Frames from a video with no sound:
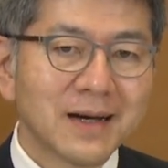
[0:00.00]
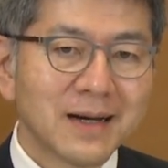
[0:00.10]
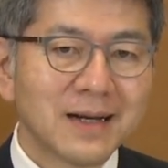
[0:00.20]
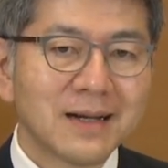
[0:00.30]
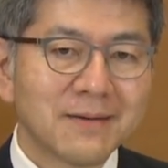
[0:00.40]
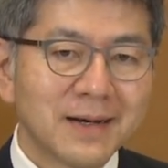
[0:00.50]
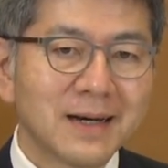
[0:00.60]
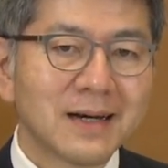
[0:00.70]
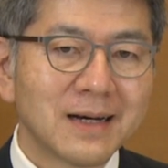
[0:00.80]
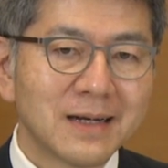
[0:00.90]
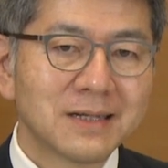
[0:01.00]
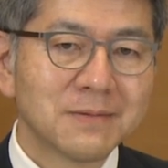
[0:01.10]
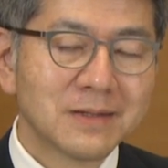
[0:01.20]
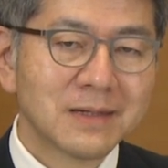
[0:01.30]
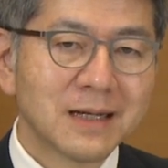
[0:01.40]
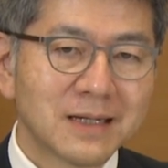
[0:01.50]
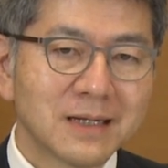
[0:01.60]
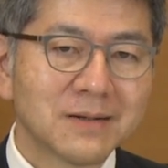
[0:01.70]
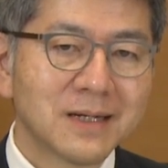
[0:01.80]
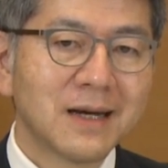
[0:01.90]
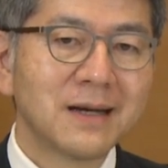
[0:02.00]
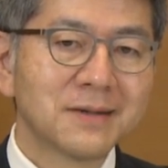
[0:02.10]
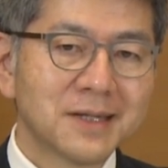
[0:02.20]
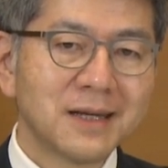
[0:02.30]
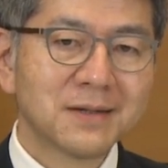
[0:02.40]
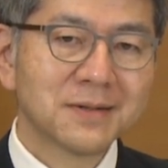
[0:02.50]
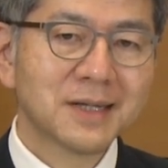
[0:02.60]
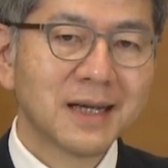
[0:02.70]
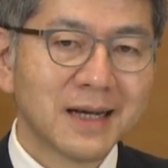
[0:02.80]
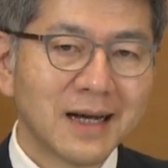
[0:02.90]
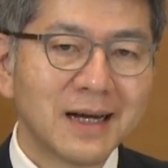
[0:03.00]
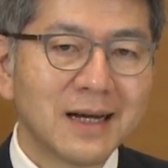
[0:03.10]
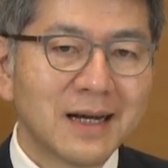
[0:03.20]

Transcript: 彼らは自分たちの支配の正当性が